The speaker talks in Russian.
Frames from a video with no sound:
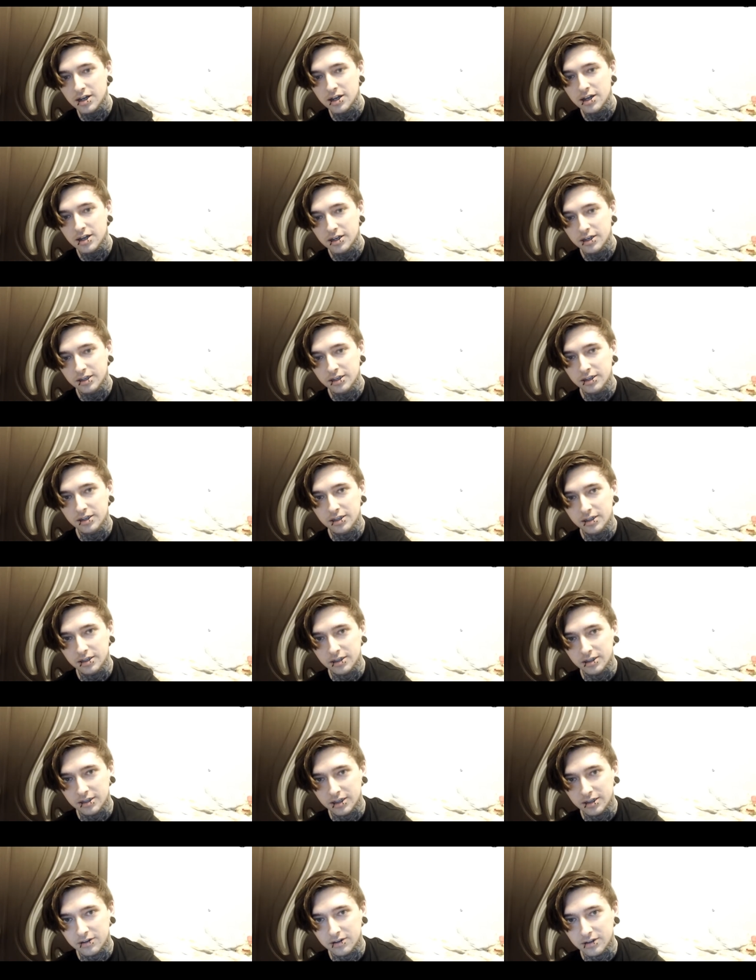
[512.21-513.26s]
и, я
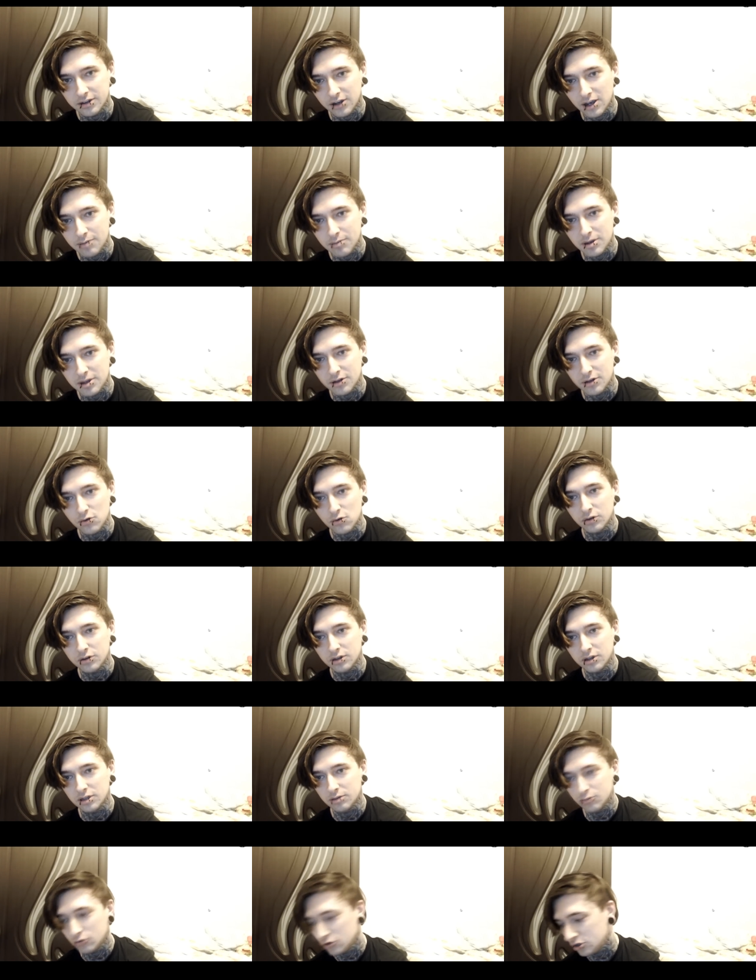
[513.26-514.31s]
не знаю, опять Ролтона
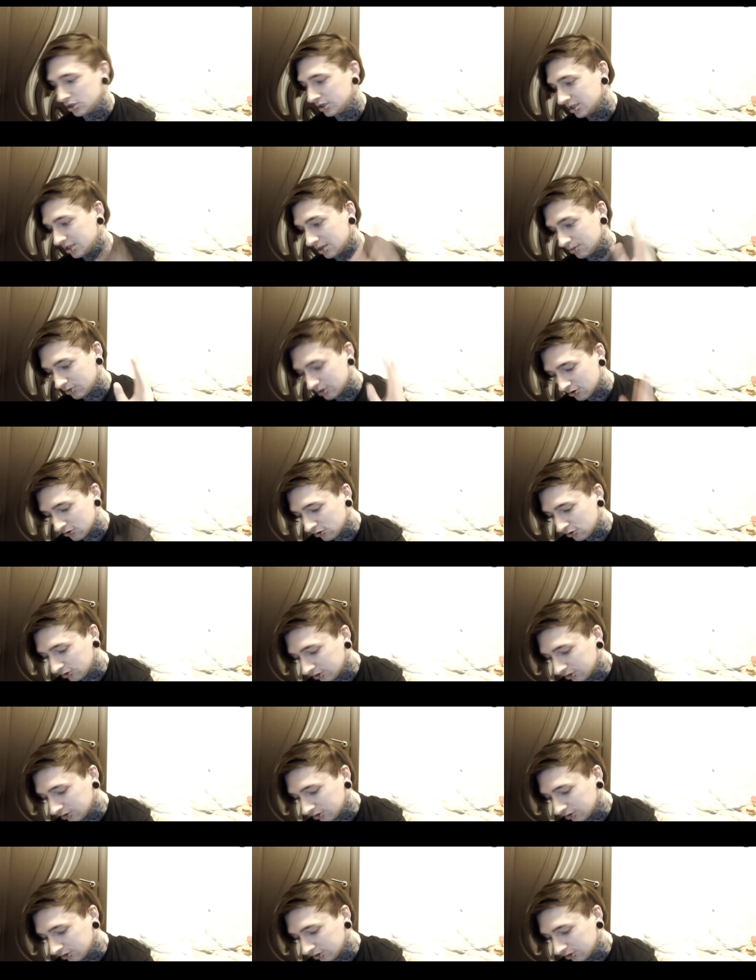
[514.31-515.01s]
будешь есть. А мне Ролтона